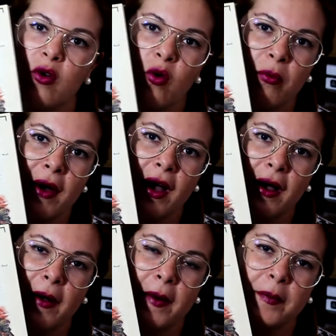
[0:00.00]
com
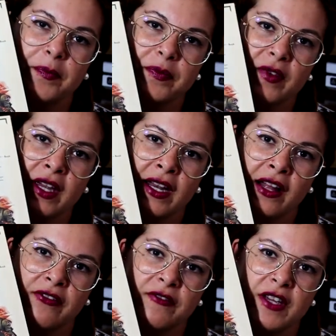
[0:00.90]
uma
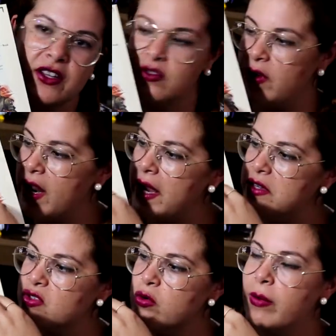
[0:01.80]
grafia
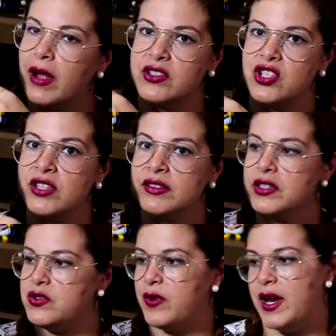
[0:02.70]
diferente, com uma tinta
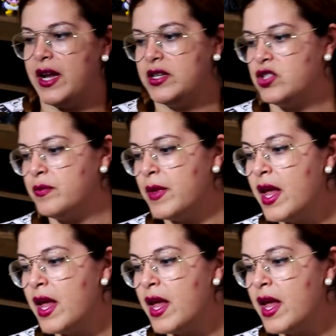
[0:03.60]
diferente.